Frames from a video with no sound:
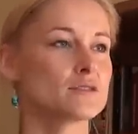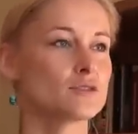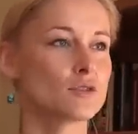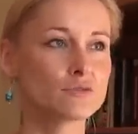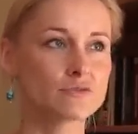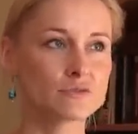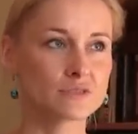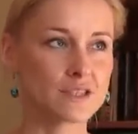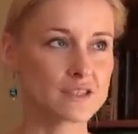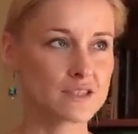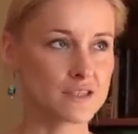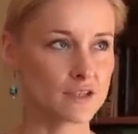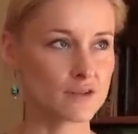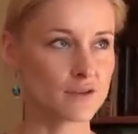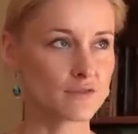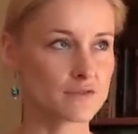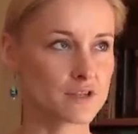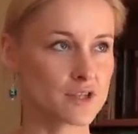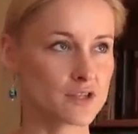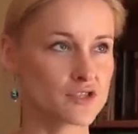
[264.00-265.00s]
do 12
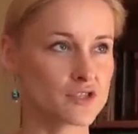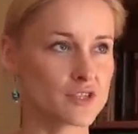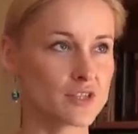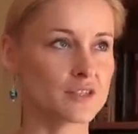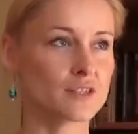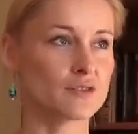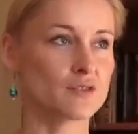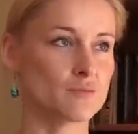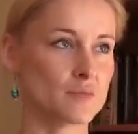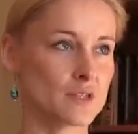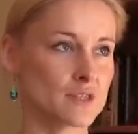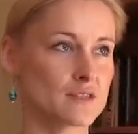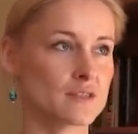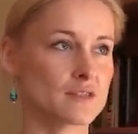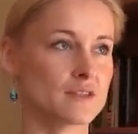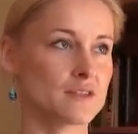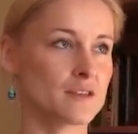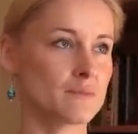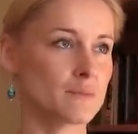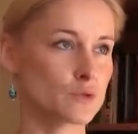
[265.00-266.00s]
września,
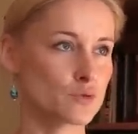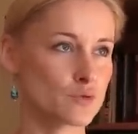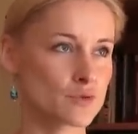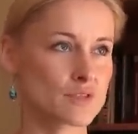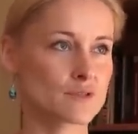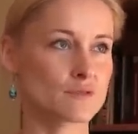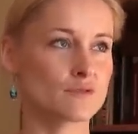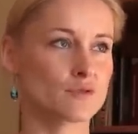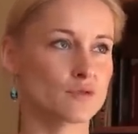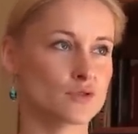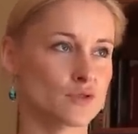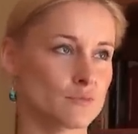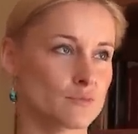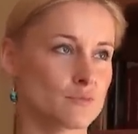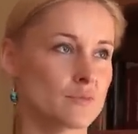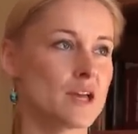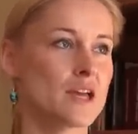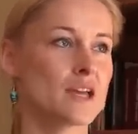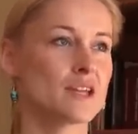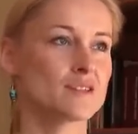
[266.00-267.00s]
natomiast dla maturzystów,
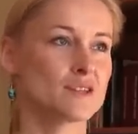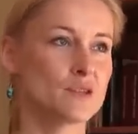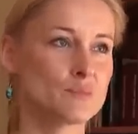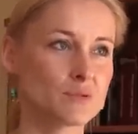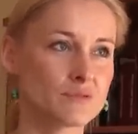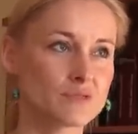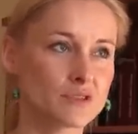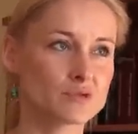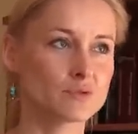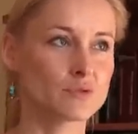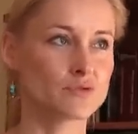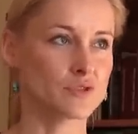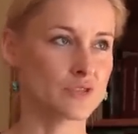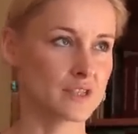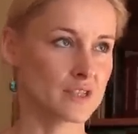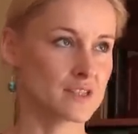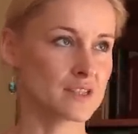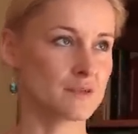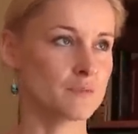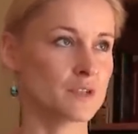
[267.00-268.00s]
którym nie powiodło
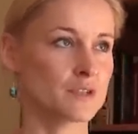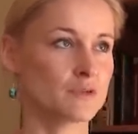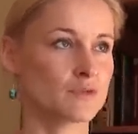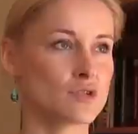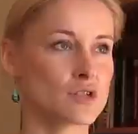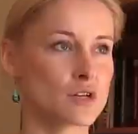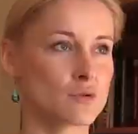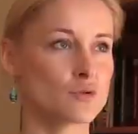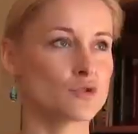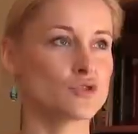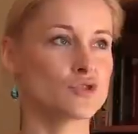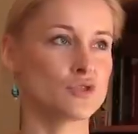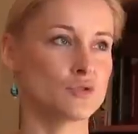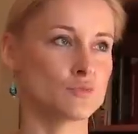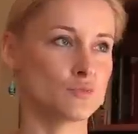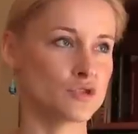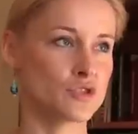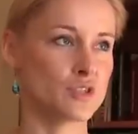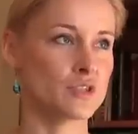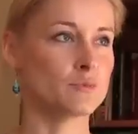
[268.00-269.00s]
się na egzaminie
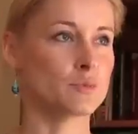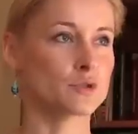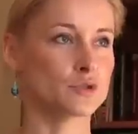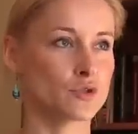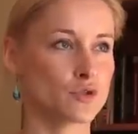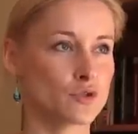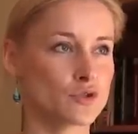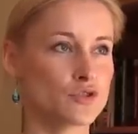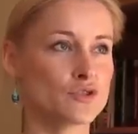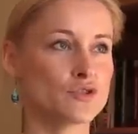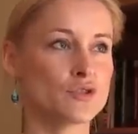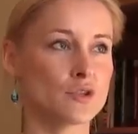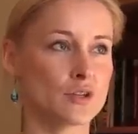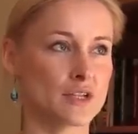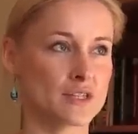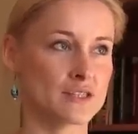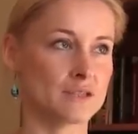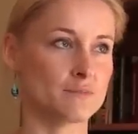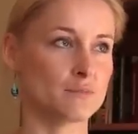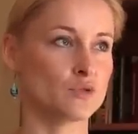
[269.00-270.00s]
dojrzałości i musieli podchodzić
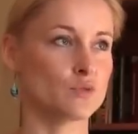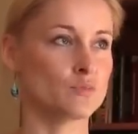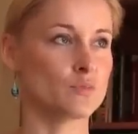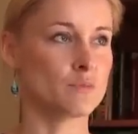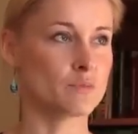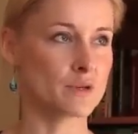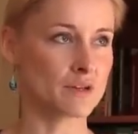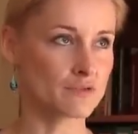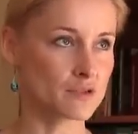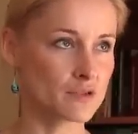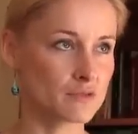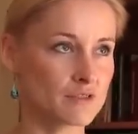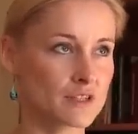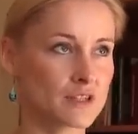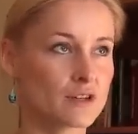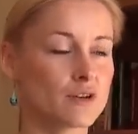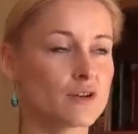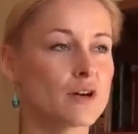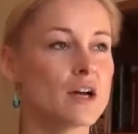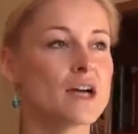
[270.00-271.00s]
do egzaminu
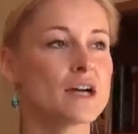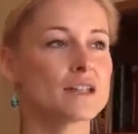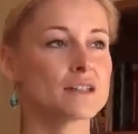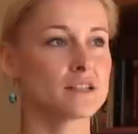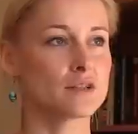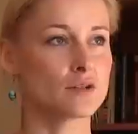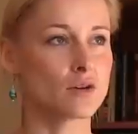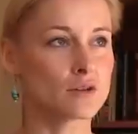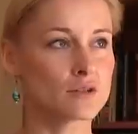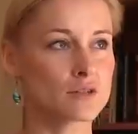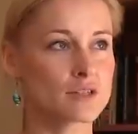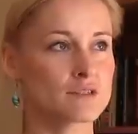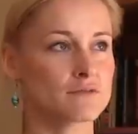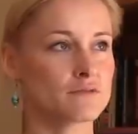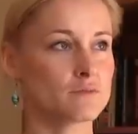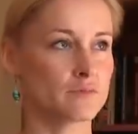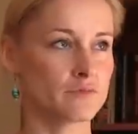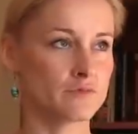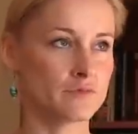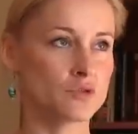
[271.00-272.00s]
poprawkowego, ten
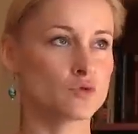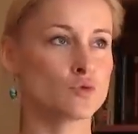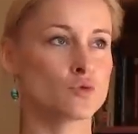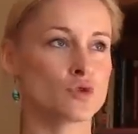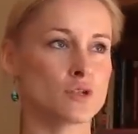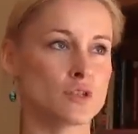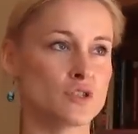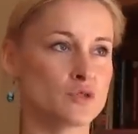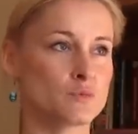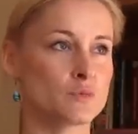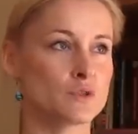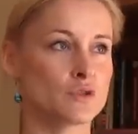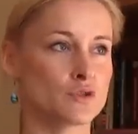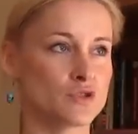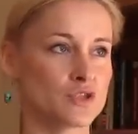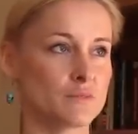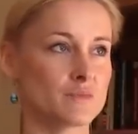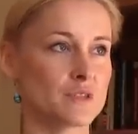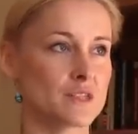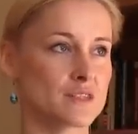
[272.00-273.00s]
okres wydłużyliśmy do
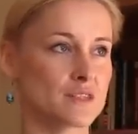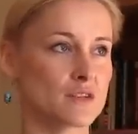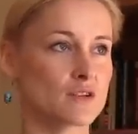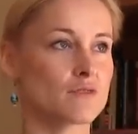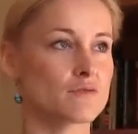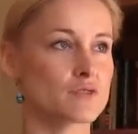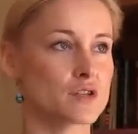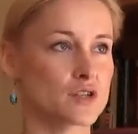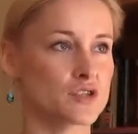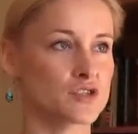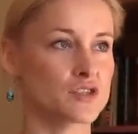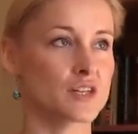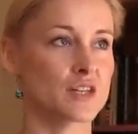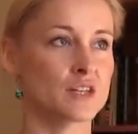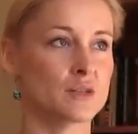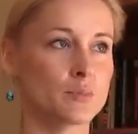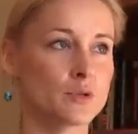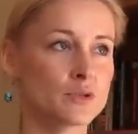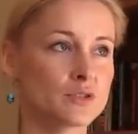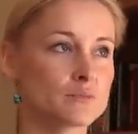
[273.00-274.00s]
18 września
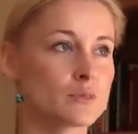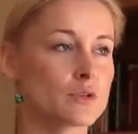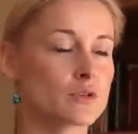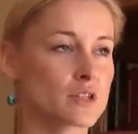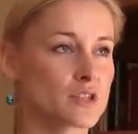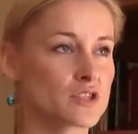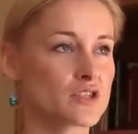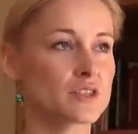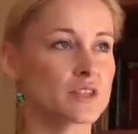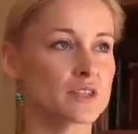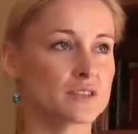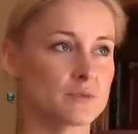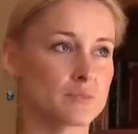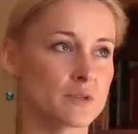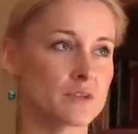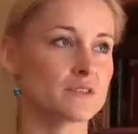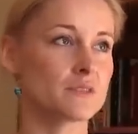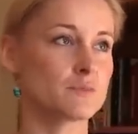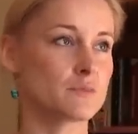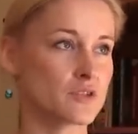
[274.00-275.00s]
i po tym okresie tak
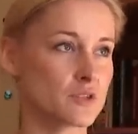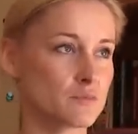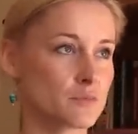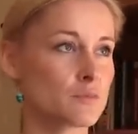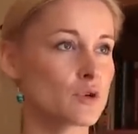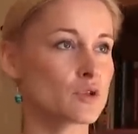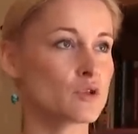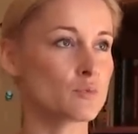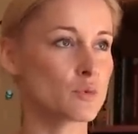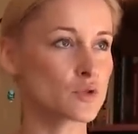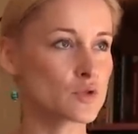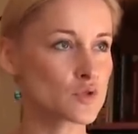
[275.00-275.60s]
naprawdę będziemy mogli